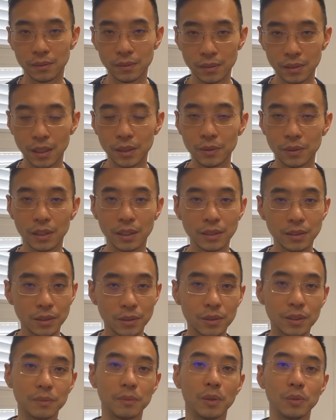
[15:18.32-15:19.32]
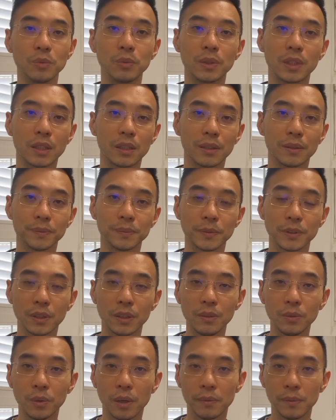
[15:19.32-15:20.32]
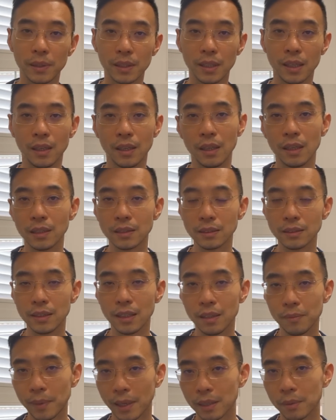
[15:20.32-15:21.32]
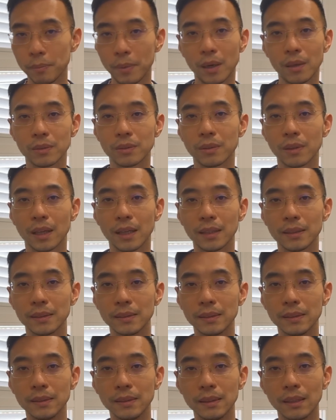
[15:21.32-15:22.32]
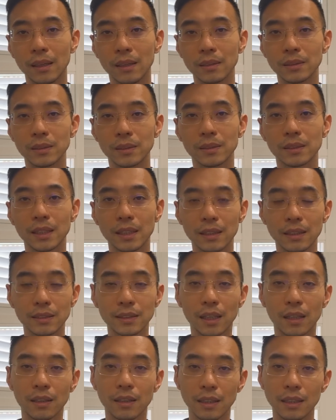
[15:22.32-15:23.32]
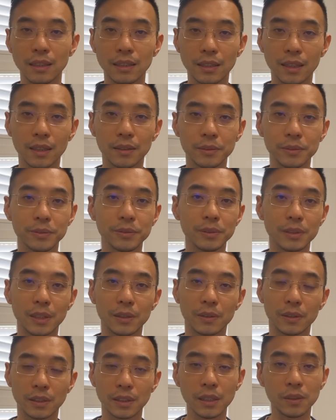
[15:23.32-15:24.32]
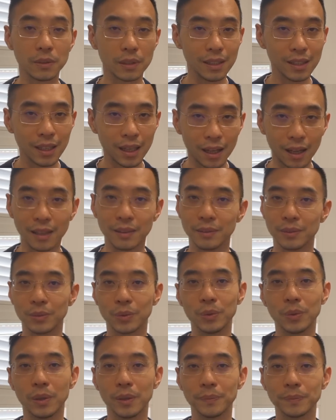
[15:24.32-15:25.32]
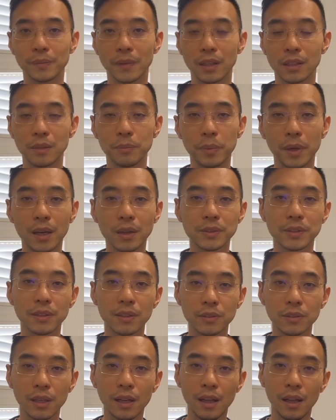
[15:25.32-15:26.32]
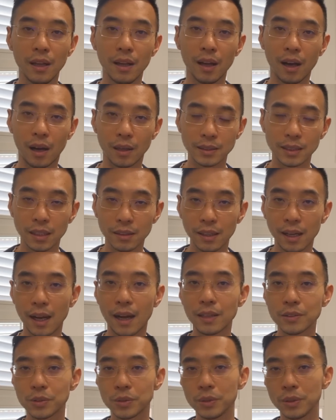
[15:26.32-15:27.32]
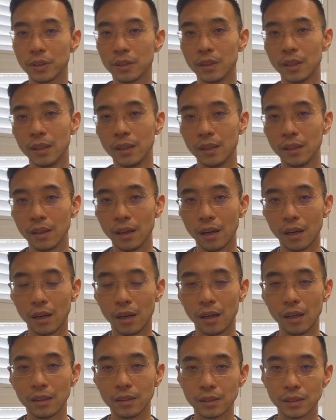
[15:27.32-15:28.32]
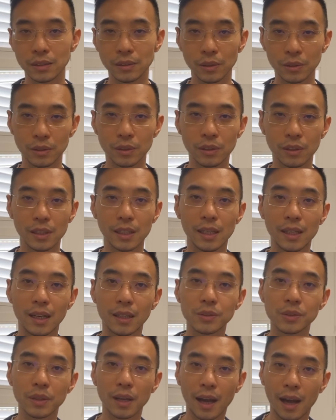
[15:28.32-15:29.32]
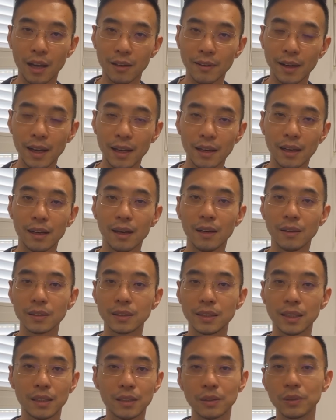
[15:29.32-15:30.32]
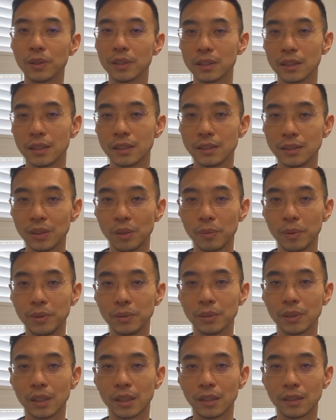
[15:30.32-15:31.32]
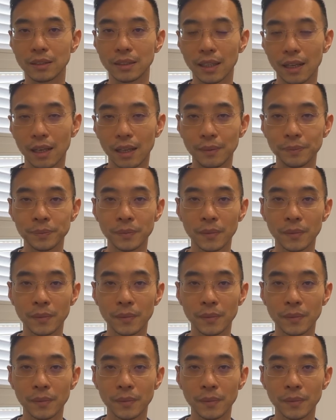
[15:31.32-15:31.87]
这种人就是这么无耻，所以我们今天把他爆出来，你知道，就是这个叫李天夫这种人，这种人很多。那你不要觉得说，好像他去好呃有有的人啊去海外了，然后见识过这些自由民主的世界了，